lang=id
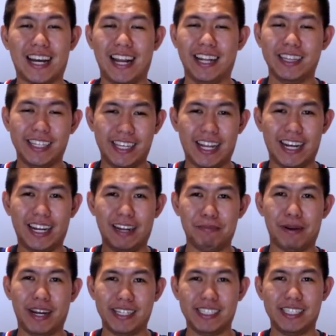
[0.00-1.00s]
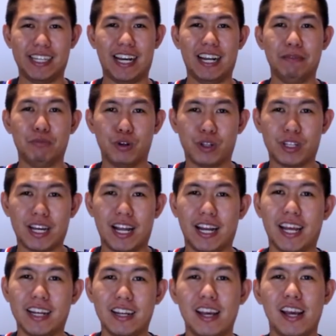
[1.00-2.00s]
kalian tinggal ini prediksi kalian menurut
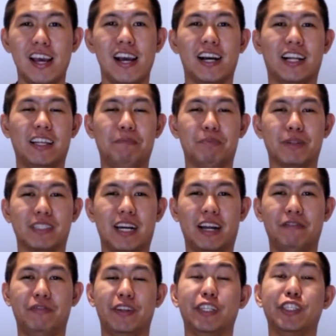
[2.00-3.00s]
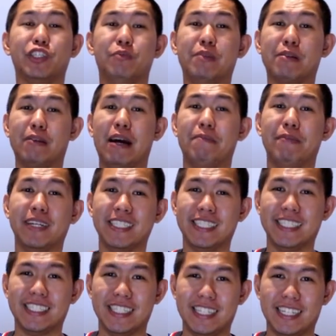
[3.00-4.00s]
kalian Clippers akan finish nomor berapa nih
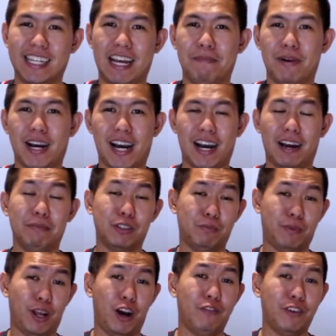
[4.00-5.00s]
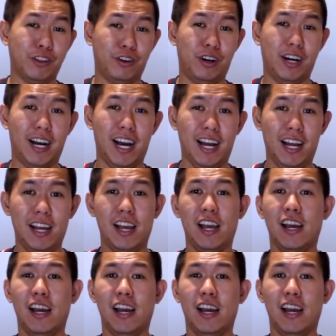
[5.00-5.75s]
season ini? Apakah akan masuk playoff atau enggak?